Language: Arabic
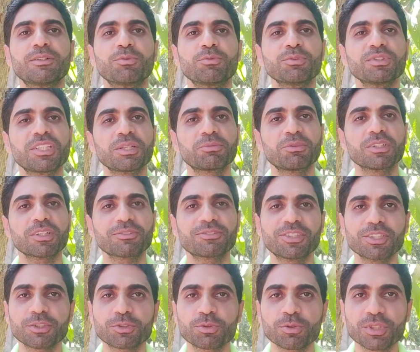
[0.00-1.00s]
وانت بتقرا في
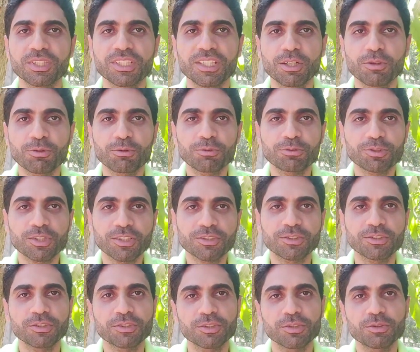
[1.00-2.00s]
سيرته كده وفي
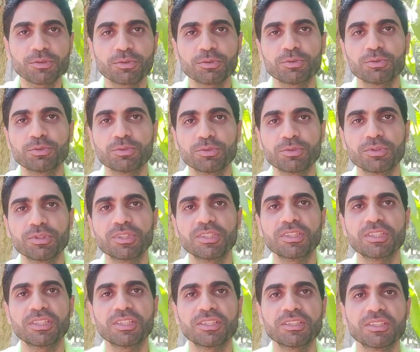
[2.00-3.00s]
شخصيته
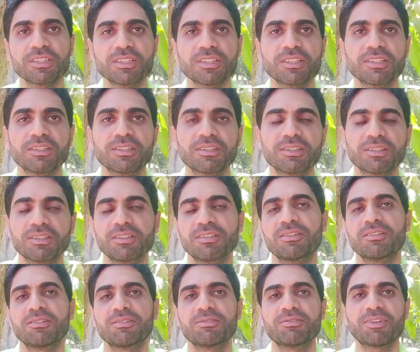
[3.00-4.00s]

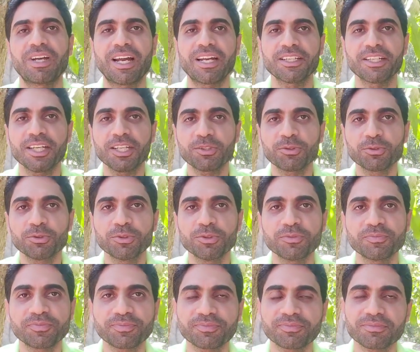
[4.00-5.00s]
آه، في
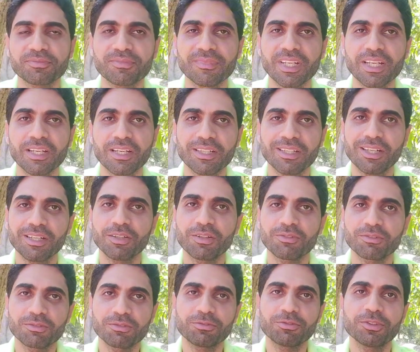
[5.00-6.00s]
حياته
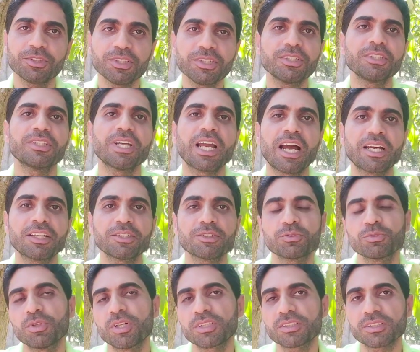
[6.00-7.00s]
في يعني
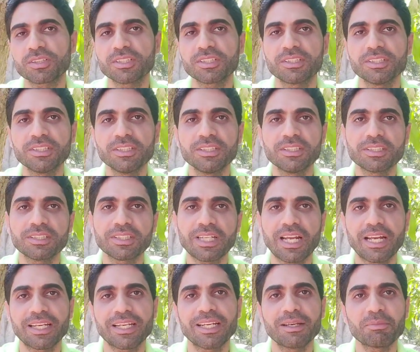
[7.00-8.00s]
نقط كتير
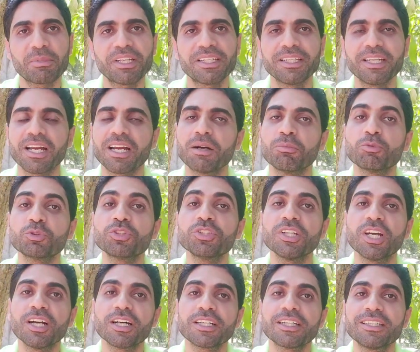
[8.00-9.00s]
حياه مليئه
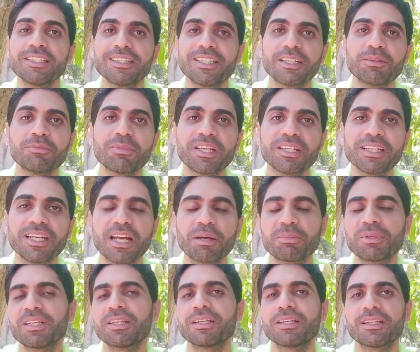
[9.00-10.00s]
مضيئه جدا مليئه
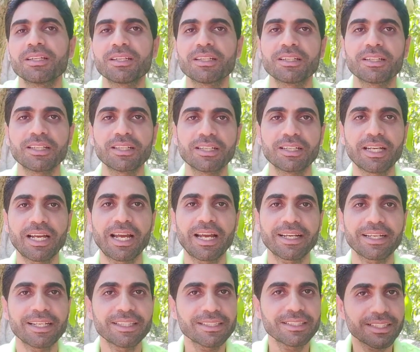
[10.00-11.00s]

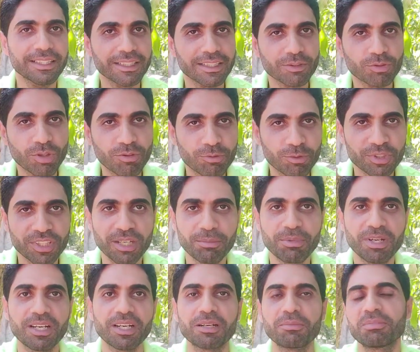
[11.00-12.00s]
بالحاجات اللي تقف
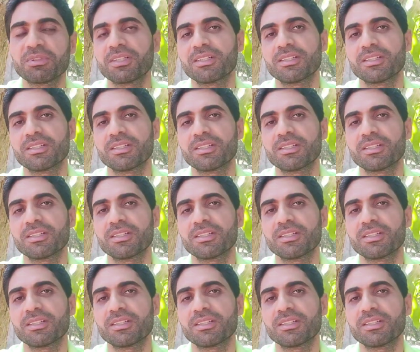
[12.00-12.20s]
قدامها